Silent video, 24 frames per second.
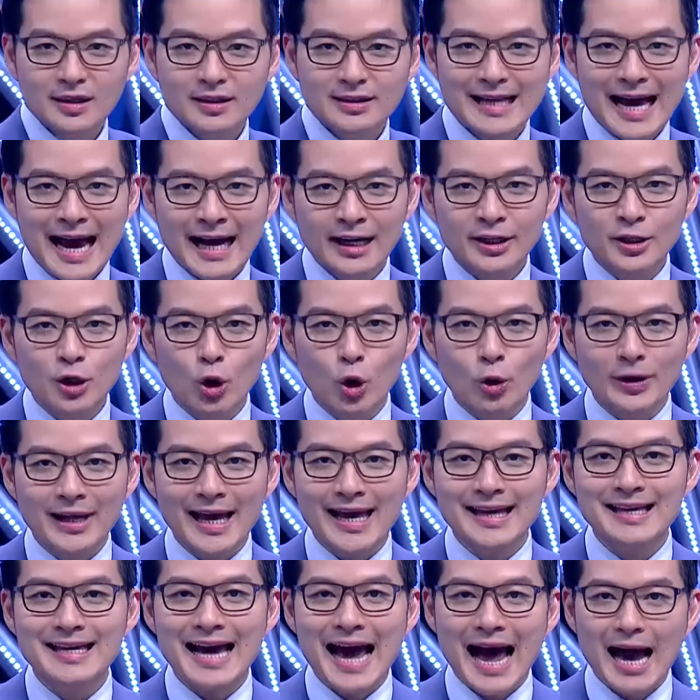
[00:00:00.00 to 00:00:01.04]
ยังอยู่ใน
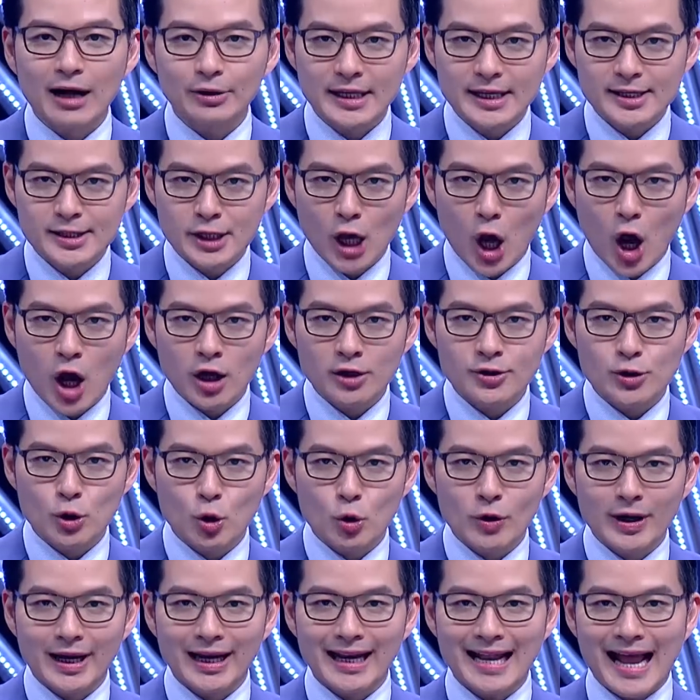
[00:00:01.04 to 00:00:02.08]
ก้าวที่ 2 สู่
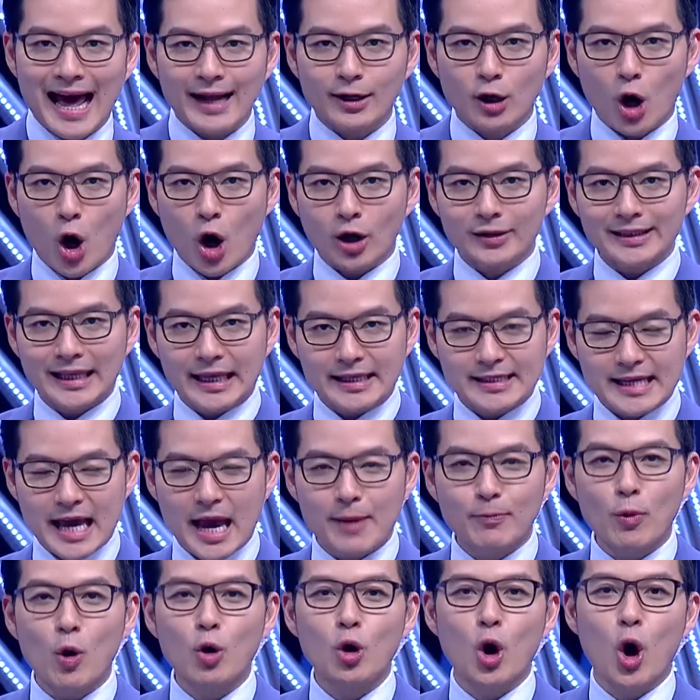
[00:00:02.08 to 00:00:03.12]
เงินล้านของดีเจ
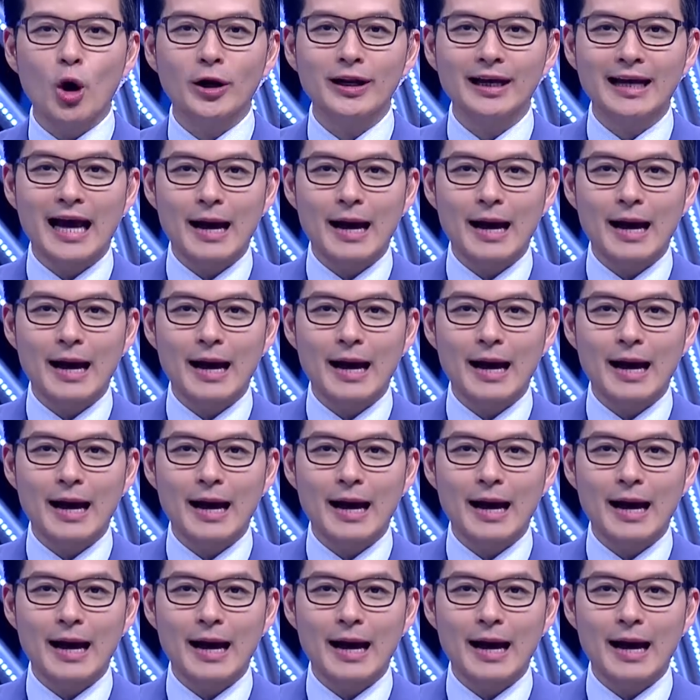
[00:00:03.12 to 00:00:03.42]
บุกโกะนะ